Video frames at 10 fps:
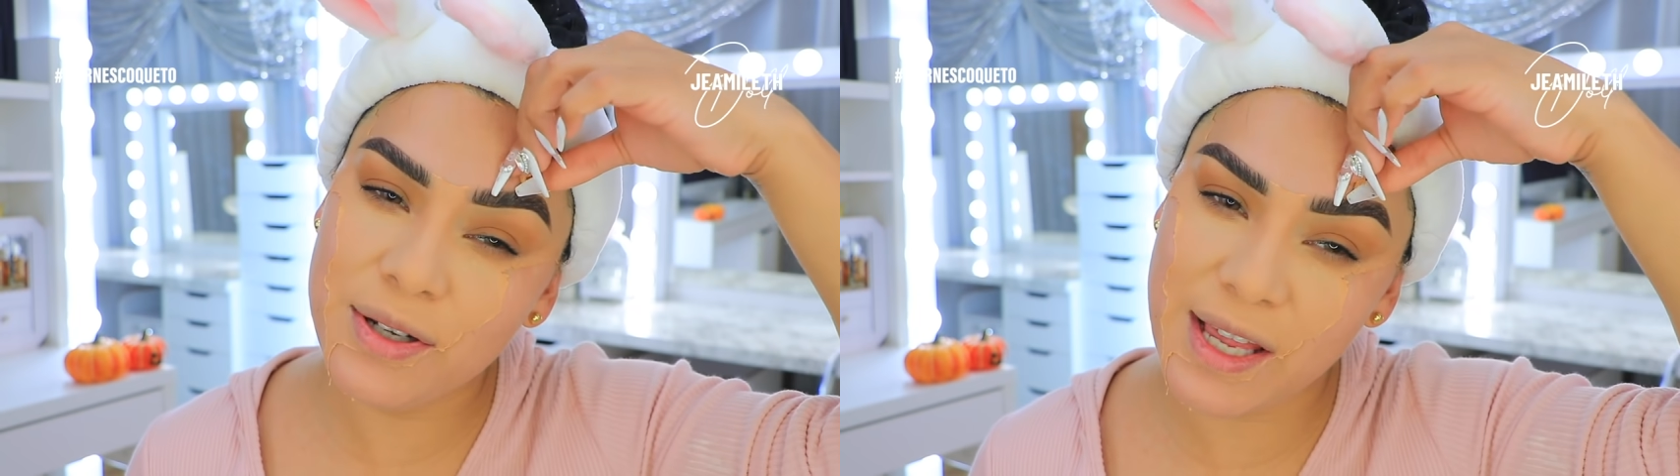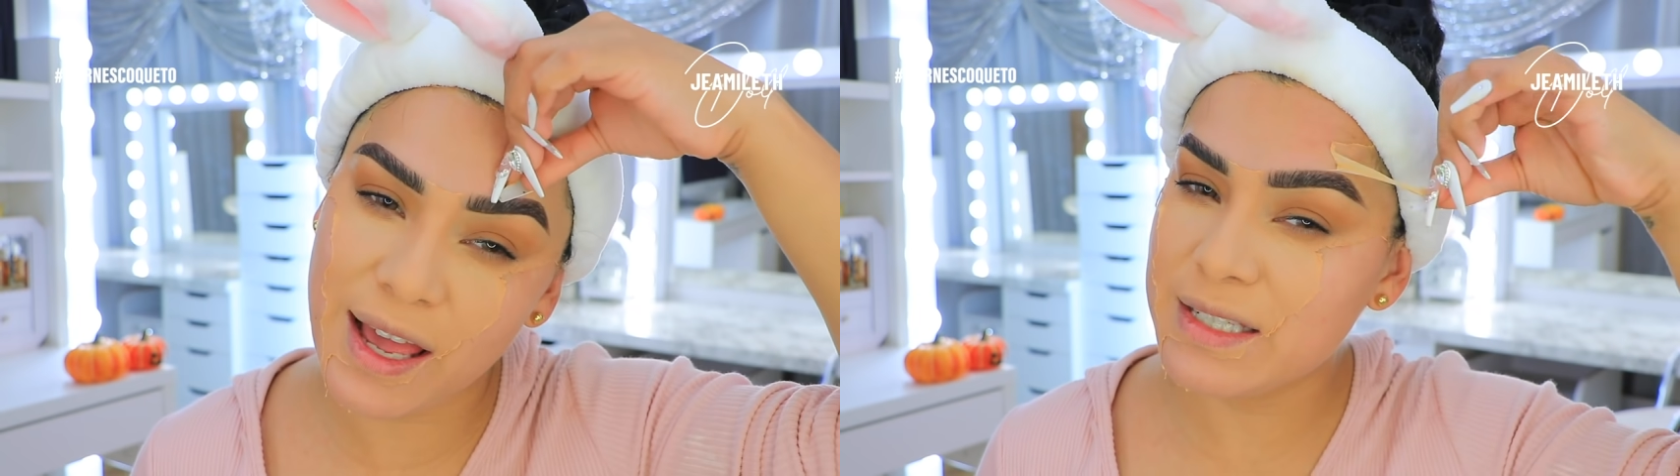
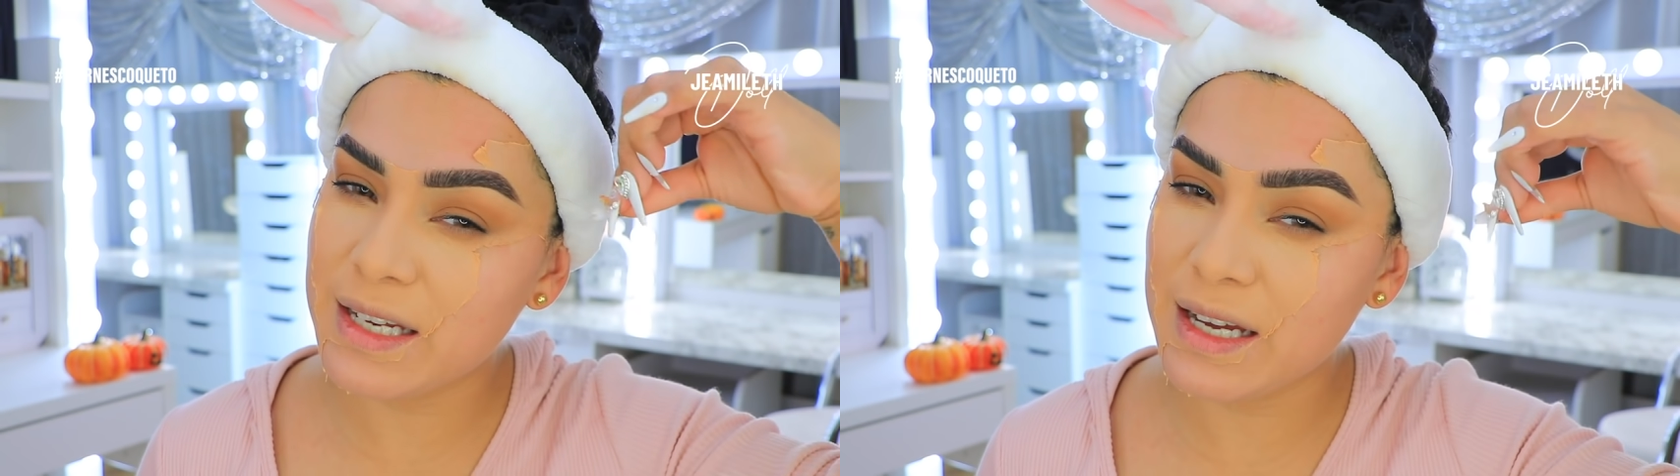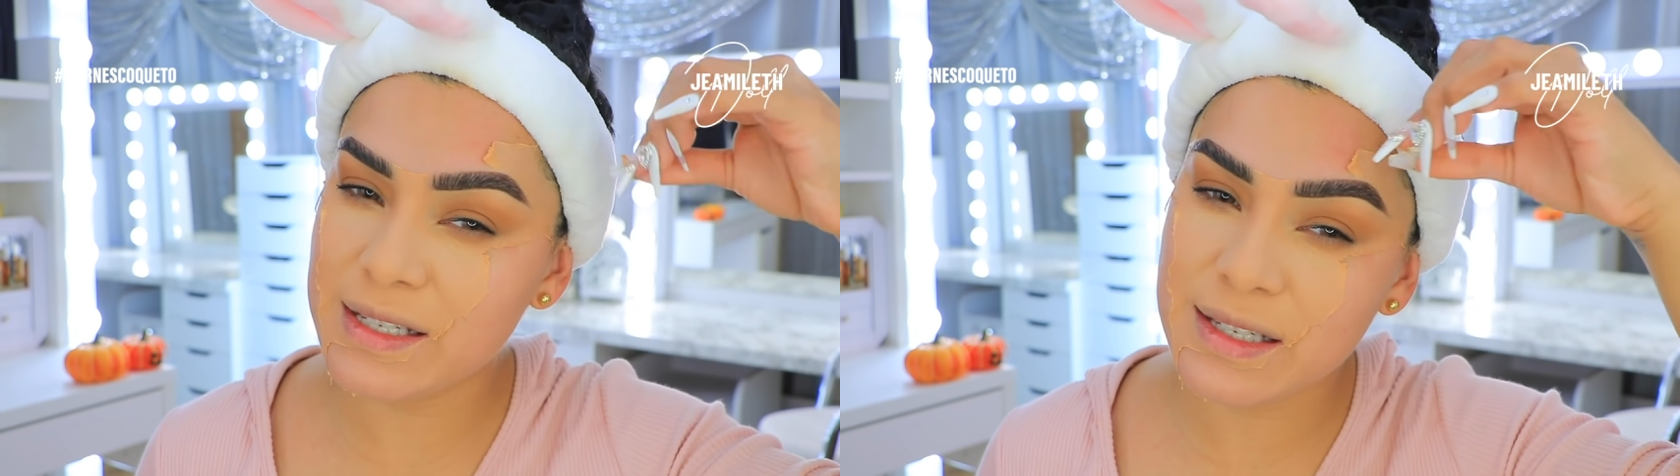O sea,
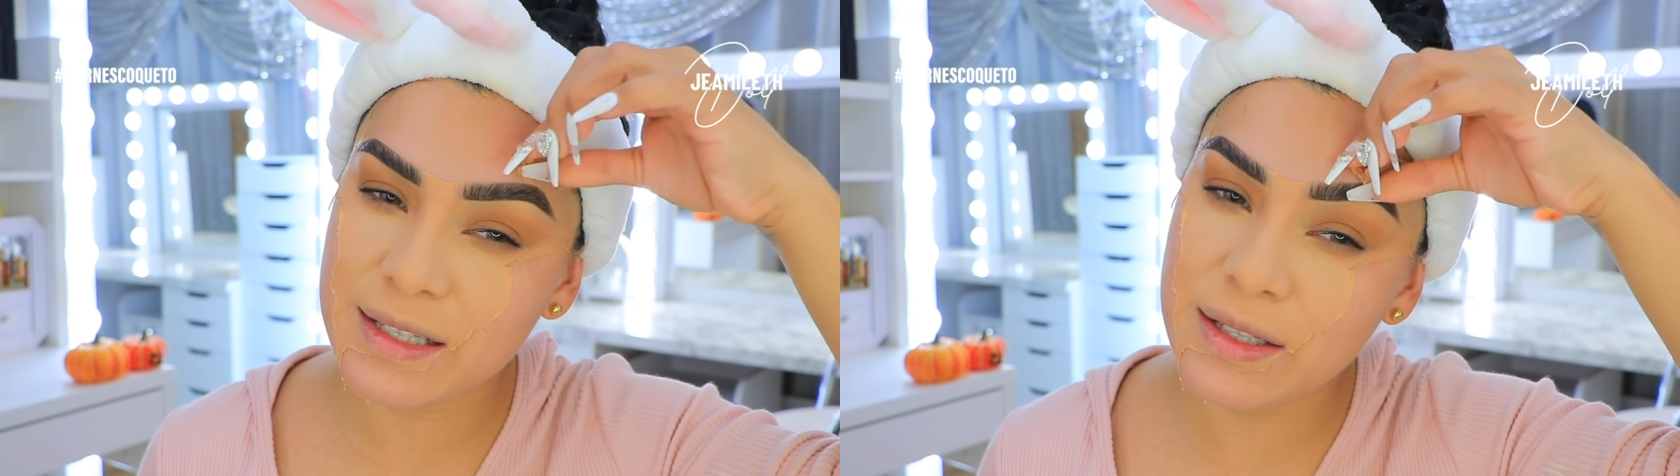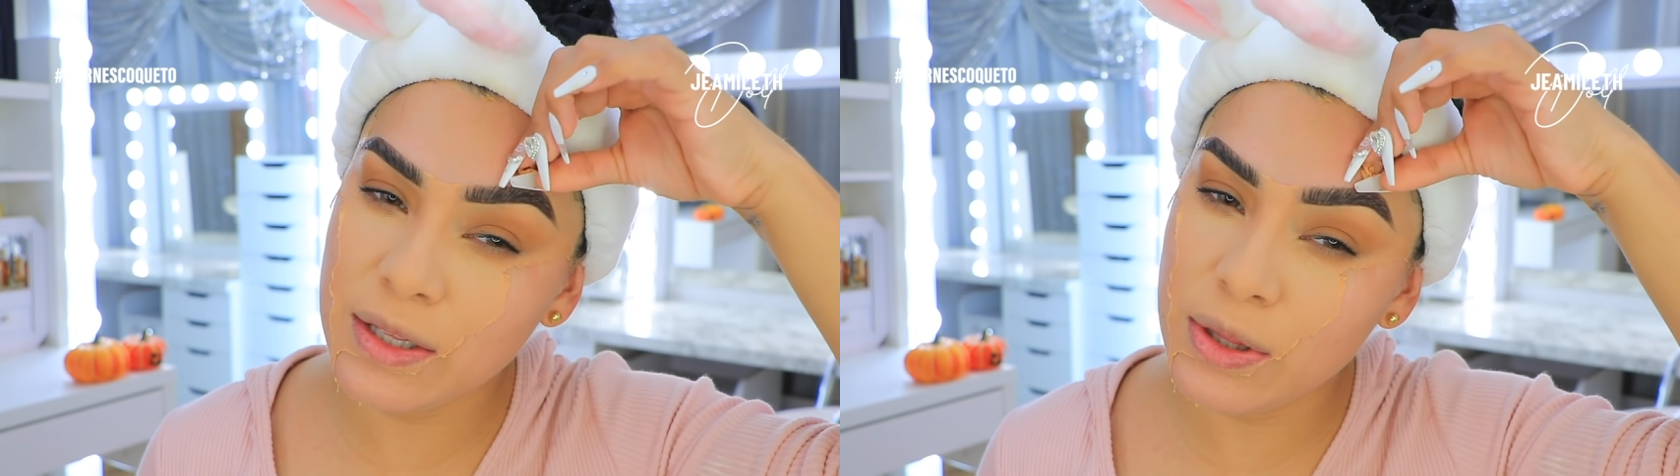chicas,
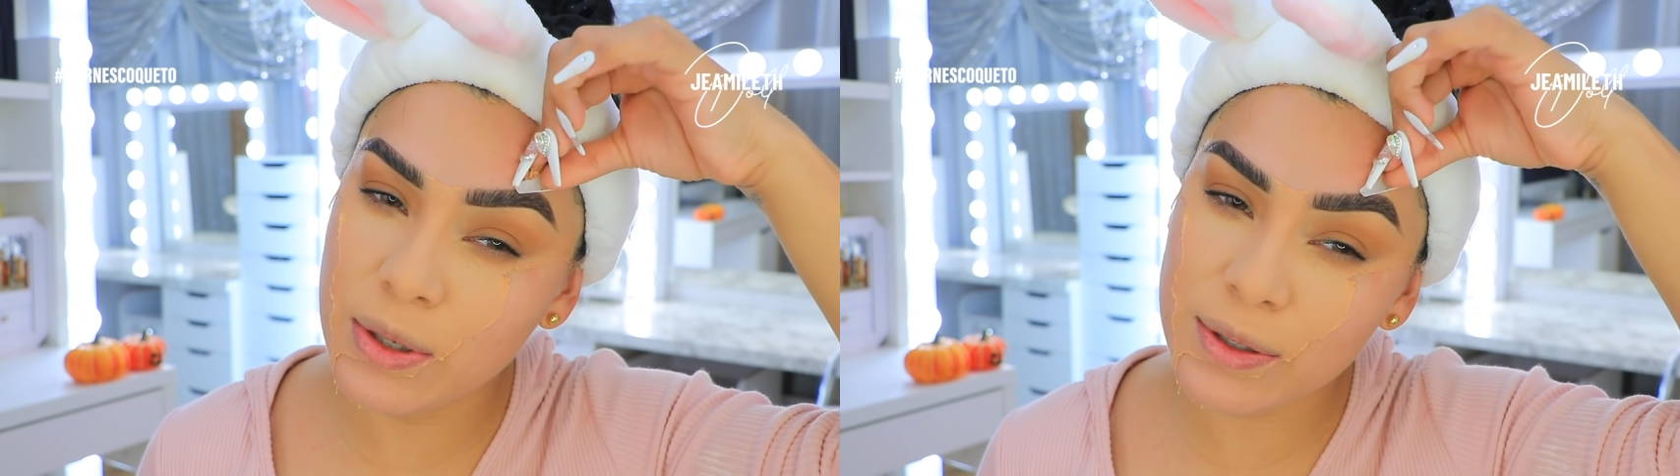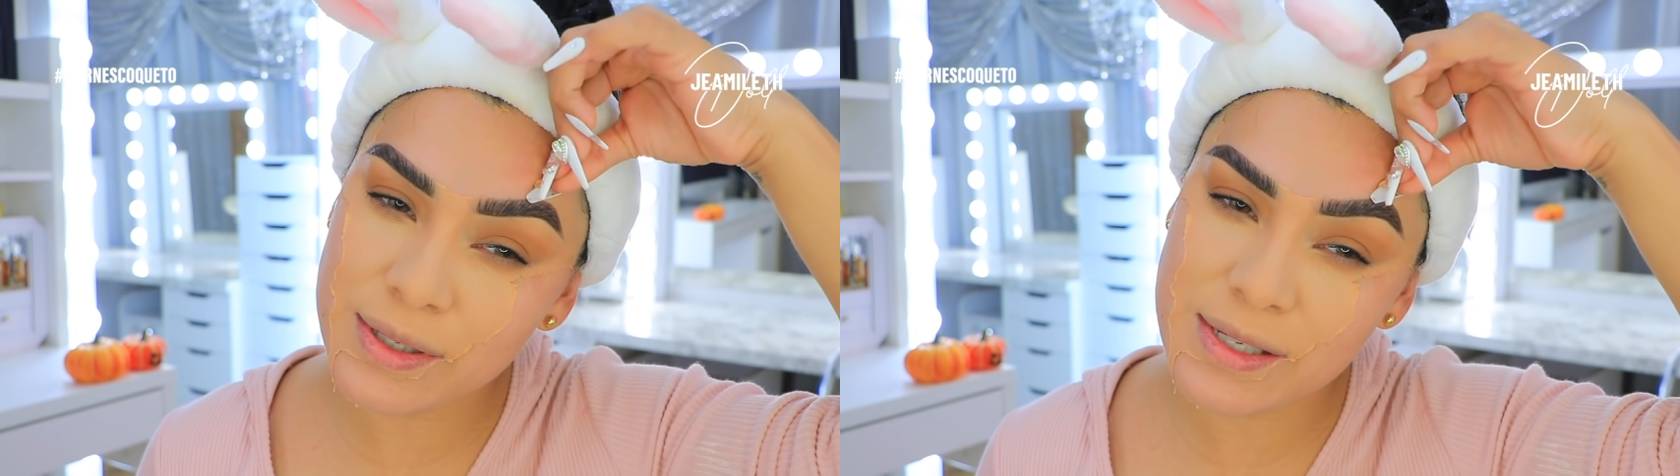
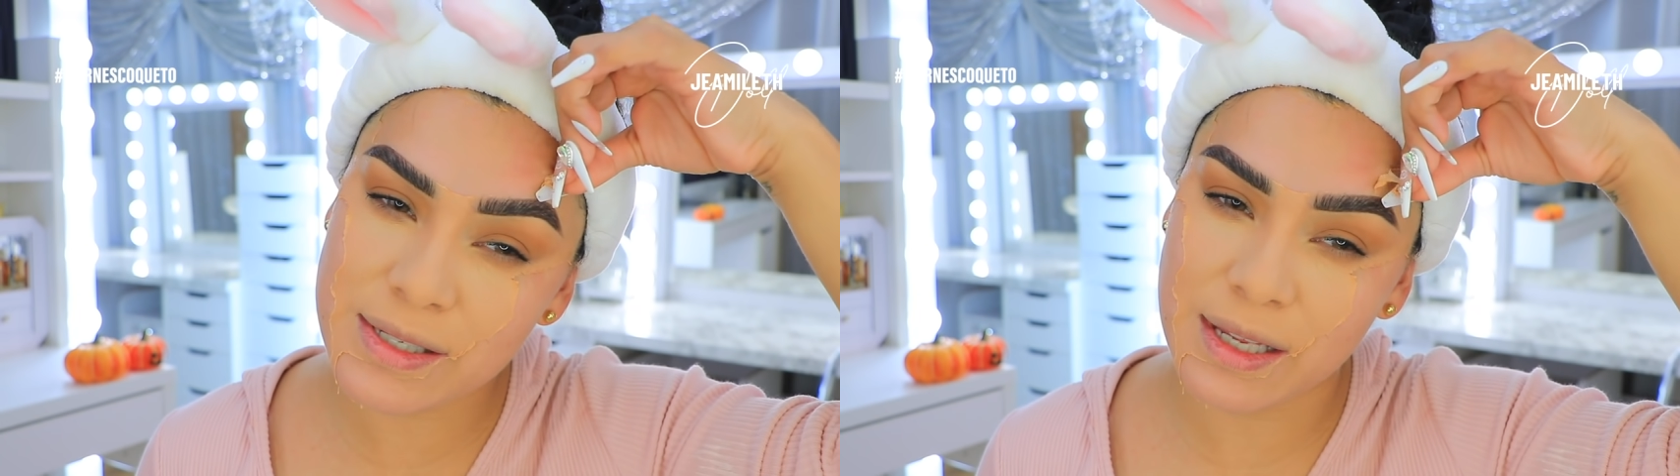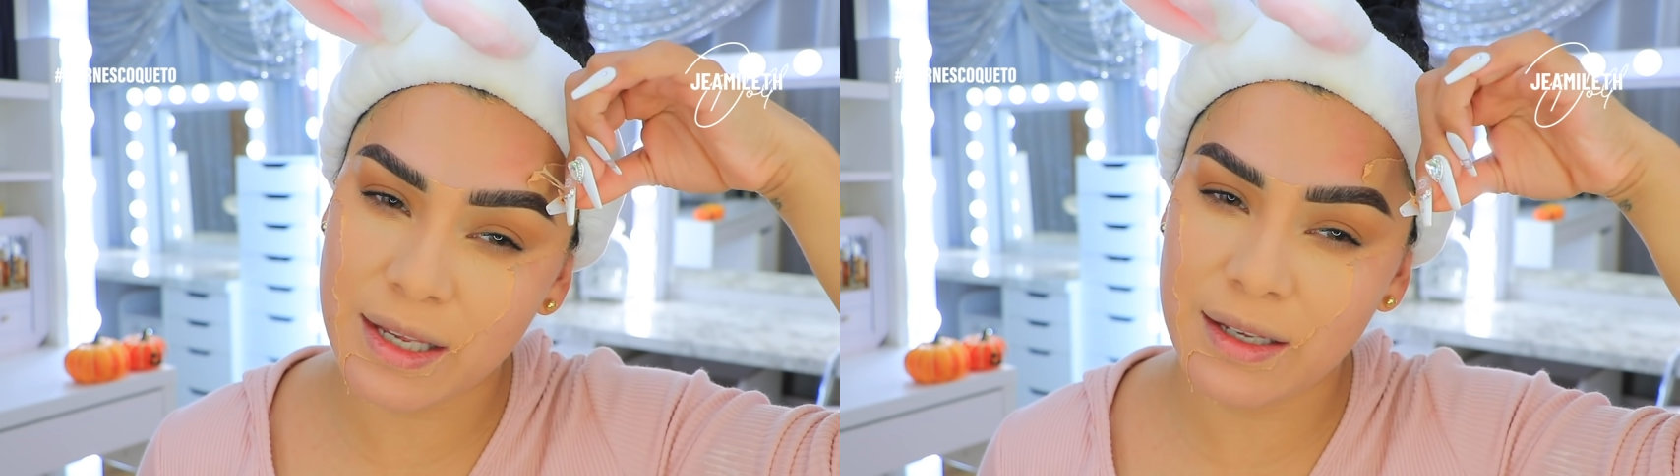no
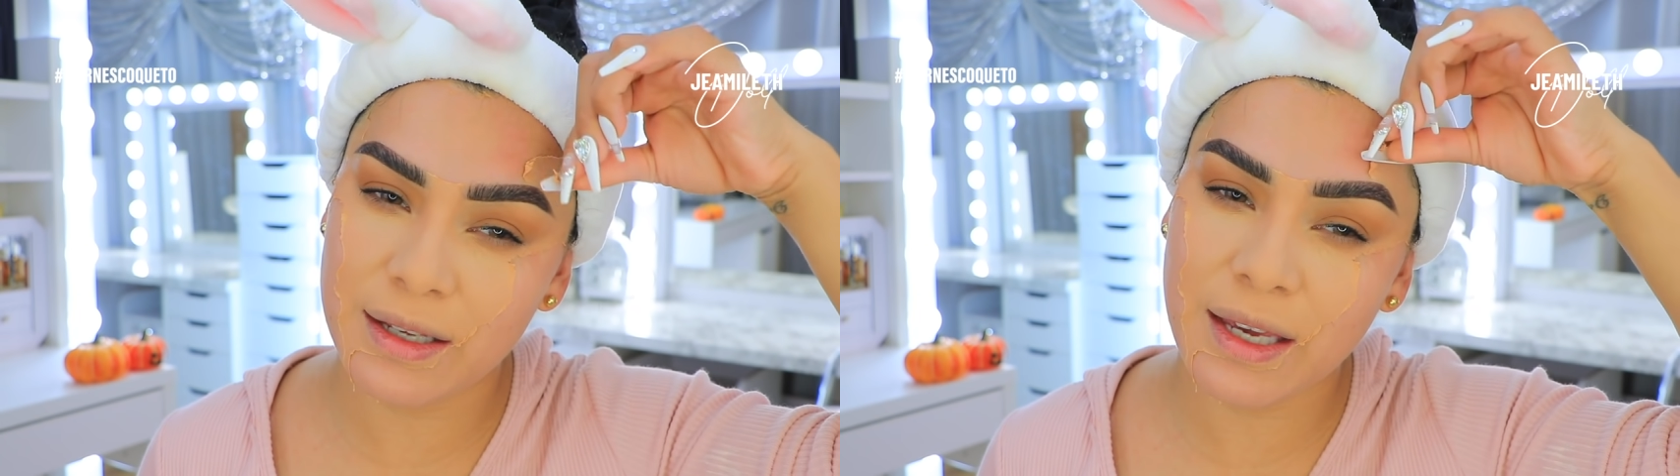sé